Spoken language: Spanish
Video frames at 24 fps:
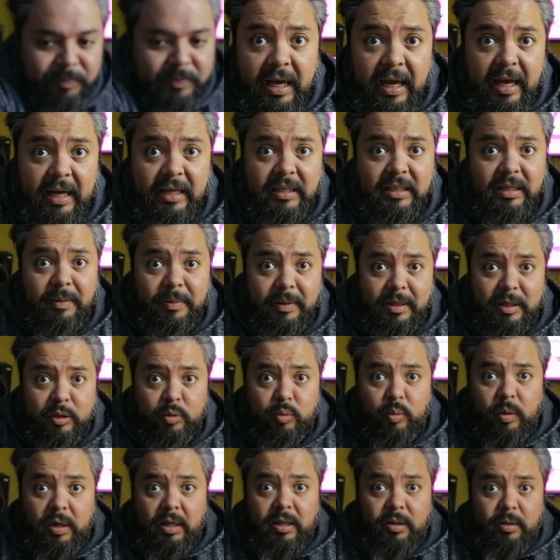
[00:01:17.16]
Eh, es la vieja
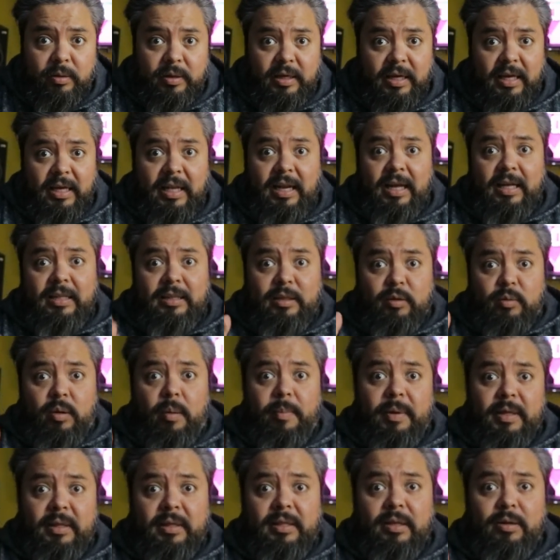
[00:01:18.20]
escuela de lo que era
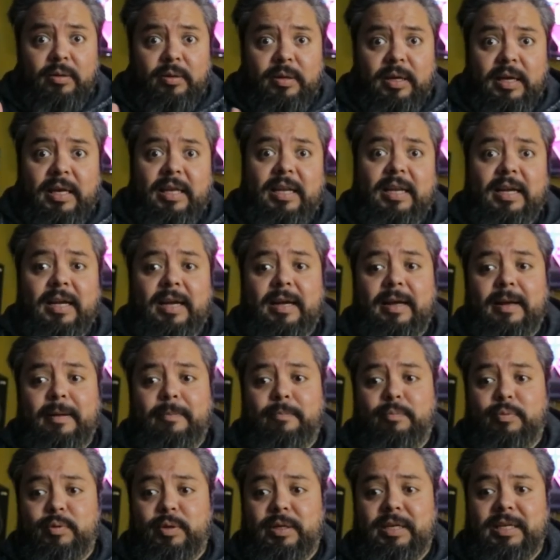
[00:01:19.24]
antiguamente, lo que
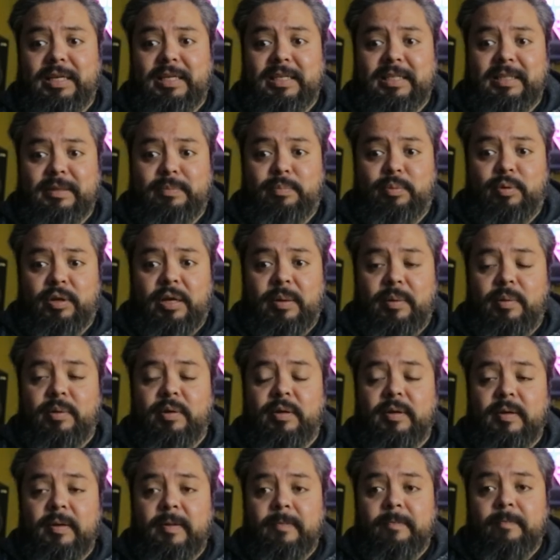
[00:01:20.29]
era pues
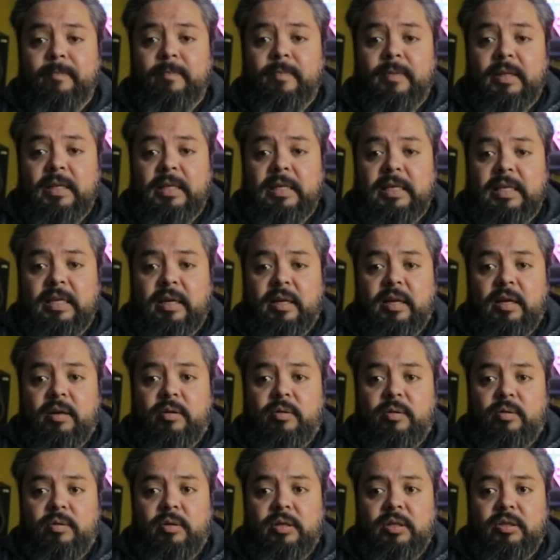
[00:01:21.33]
Pokémon. Y ahora
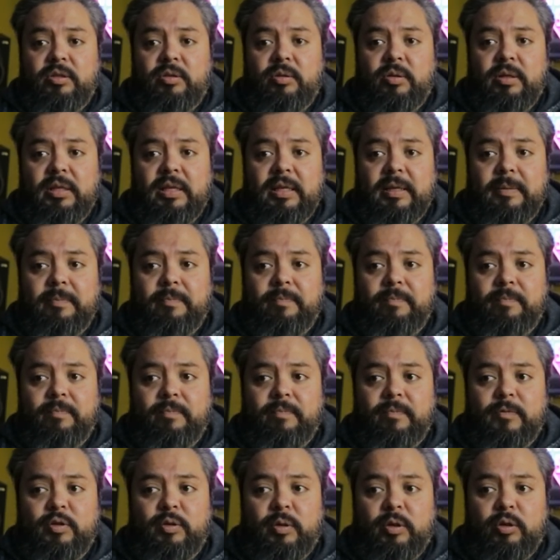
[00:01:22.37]
con esto de...
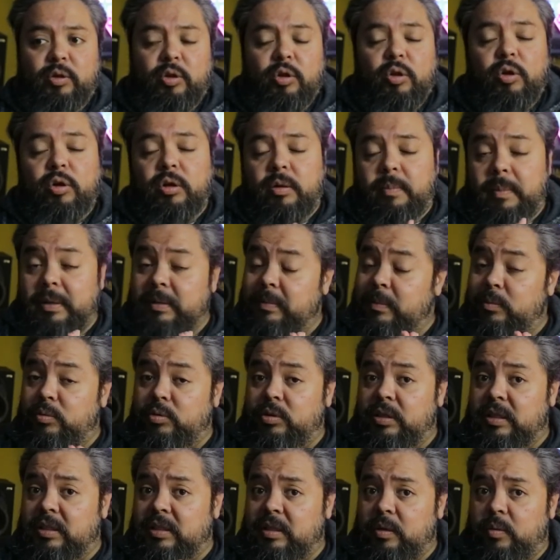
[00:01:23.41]
Sobre todo lo que más me
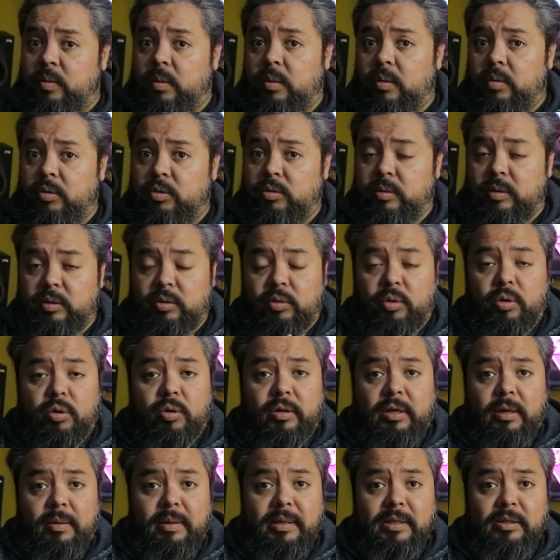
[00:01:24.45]
gusta de este juego, sobre todo
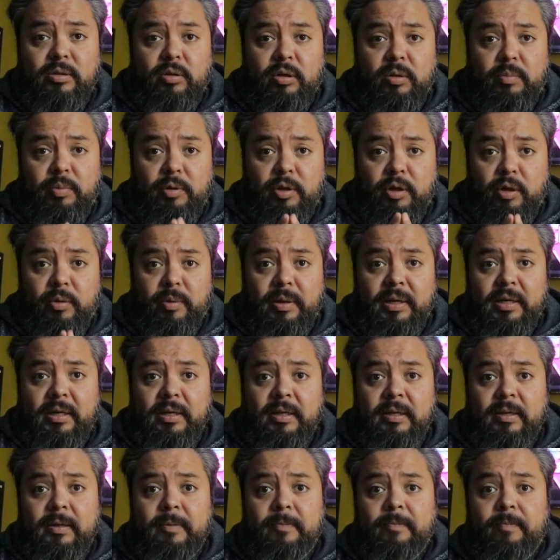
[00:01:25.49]
lo que he visto y puedo ver,
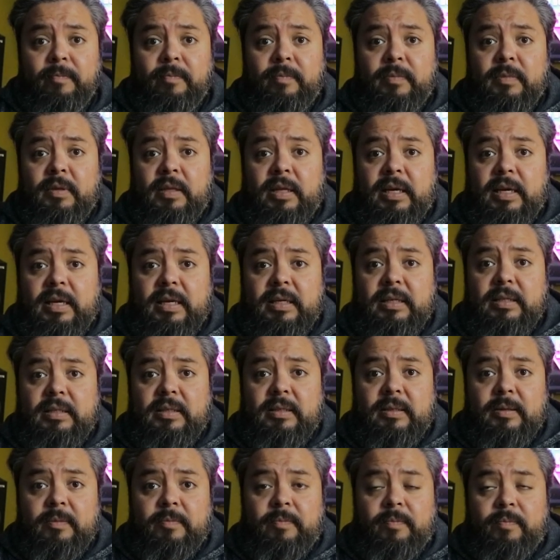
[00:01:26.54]

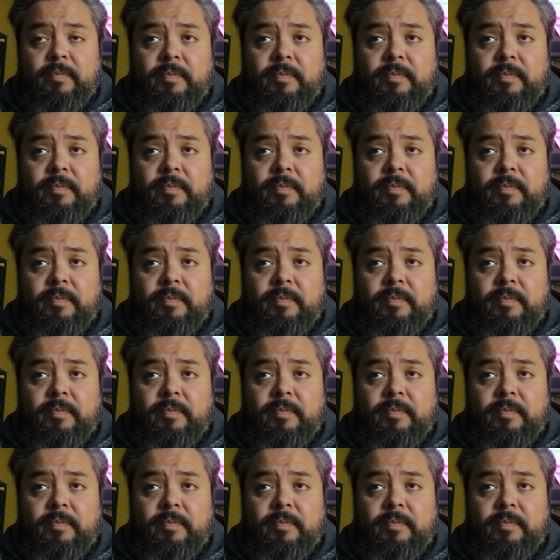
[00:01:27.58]
es